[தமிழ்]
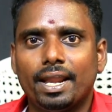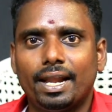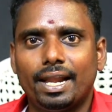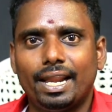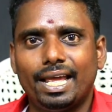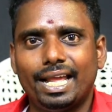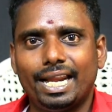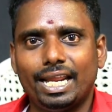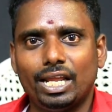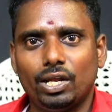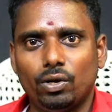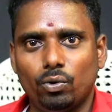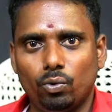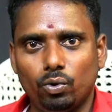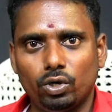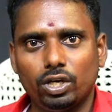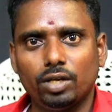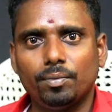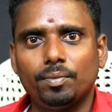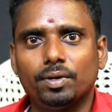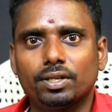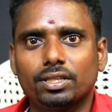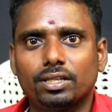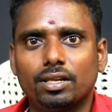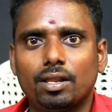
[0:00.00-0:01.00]
நிறைய
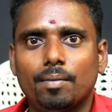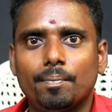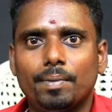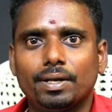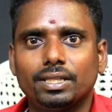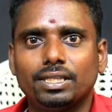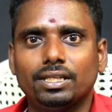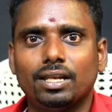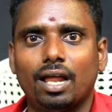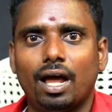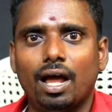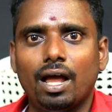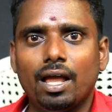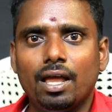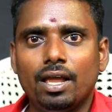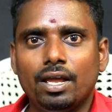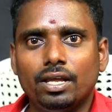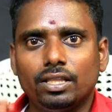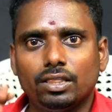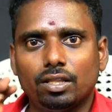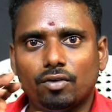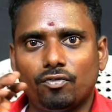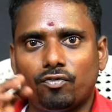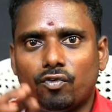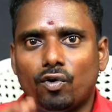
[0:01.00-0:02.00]
யூடியூபர்ஸ்லாம் பார்த்தீங்கன்னா
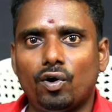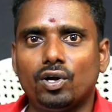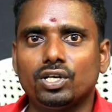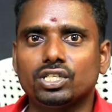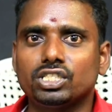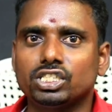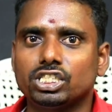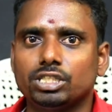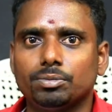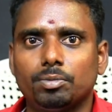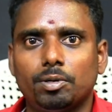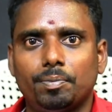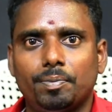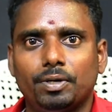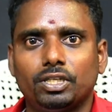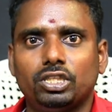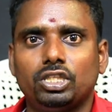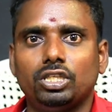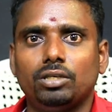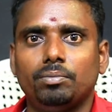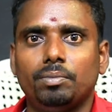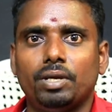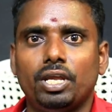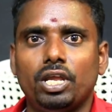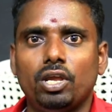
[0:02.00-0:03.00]
இந்த ஸ்பான்சர்ஷிப்பை
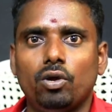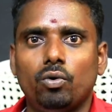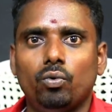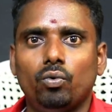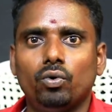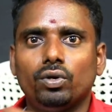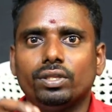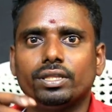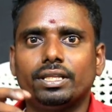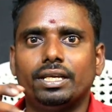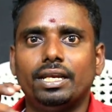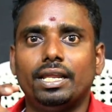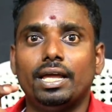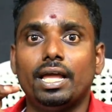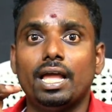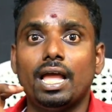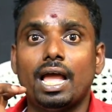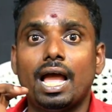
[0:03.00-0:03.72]
பற்றியுமே ஒரு சில